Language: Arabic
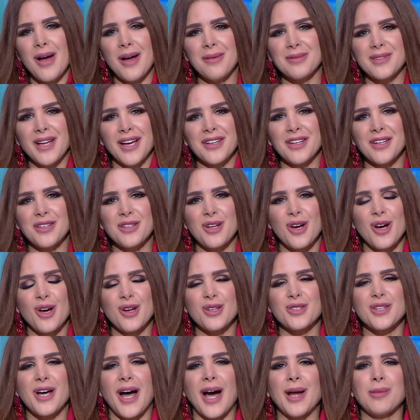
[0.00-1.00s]
بتاعنا
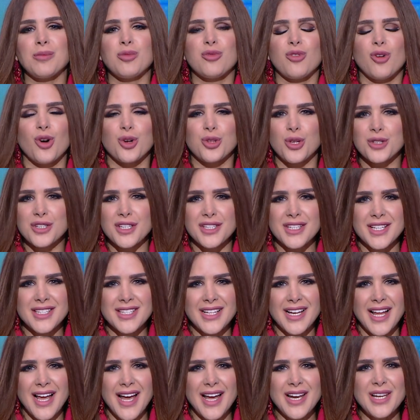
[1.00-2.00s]
النهارده عن مفاوضات النادي
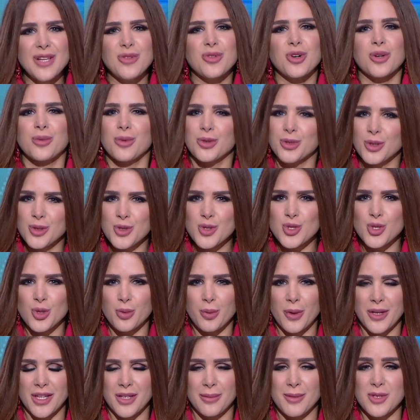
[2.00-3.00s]
الاهلي ورمضان
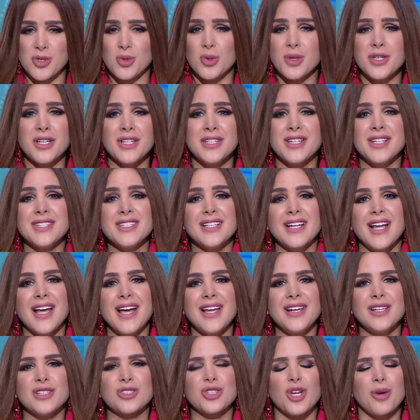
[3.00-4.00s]
صبحي مسؤولين النادي
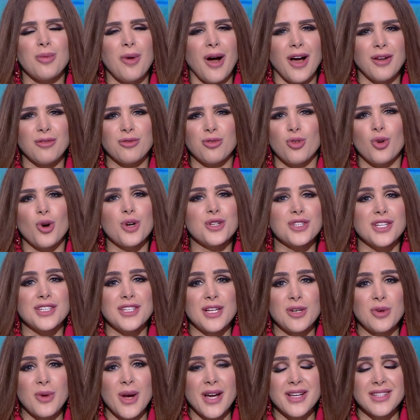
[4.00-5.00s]
الاهلي طبعا في ورطه
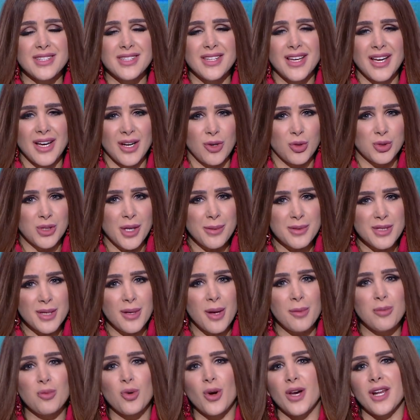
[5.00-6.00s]
دلوقتي وده
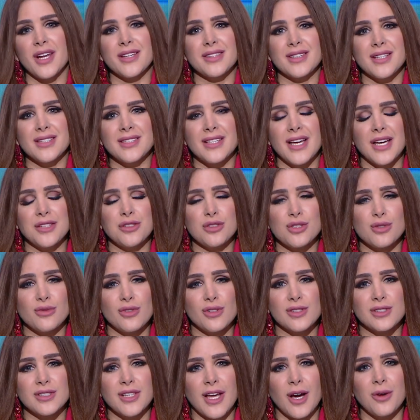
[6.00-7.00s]
بسبب مغالاة نادي
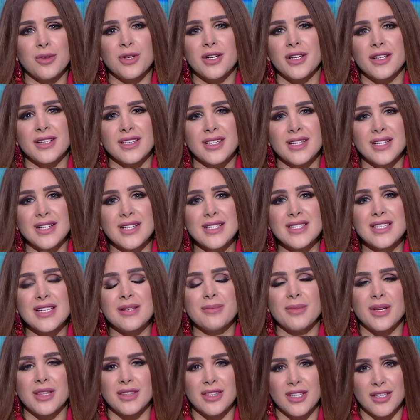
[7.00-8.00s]
هيدرسفيلد تاون الانجليزي
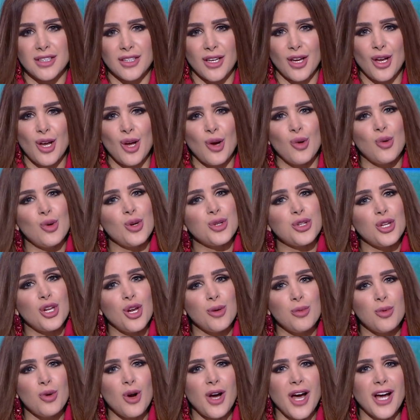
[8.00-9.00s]
الماديه واللي
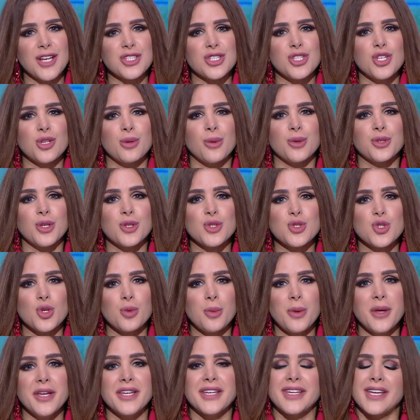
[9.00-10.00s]
طلبوها عشان رمضان
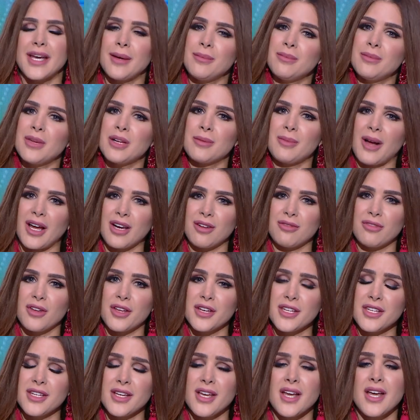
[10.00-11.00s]
صبحي يكمل مع
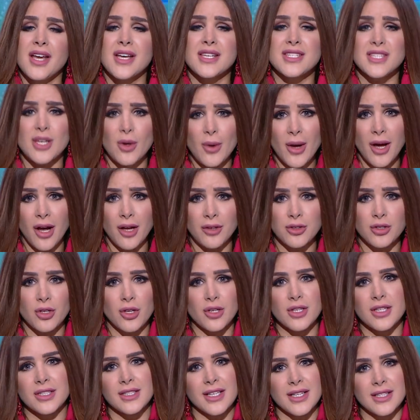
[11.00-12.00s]
الفريق سواء عن
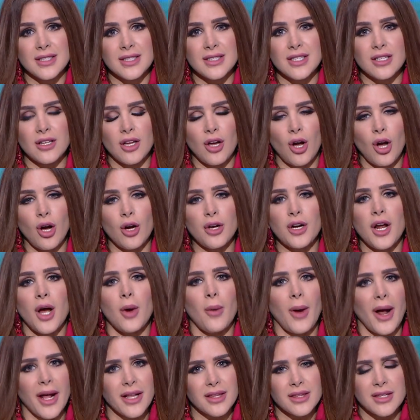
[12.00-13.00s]
طريق تجديد الاعاره او
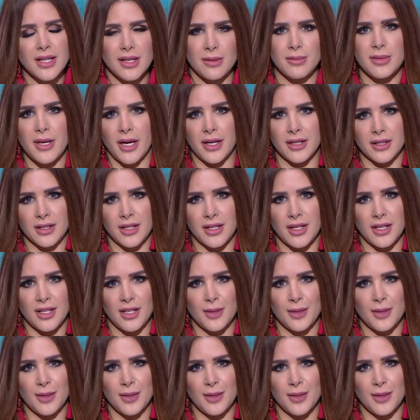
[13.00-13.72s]
حتى البيع النهائي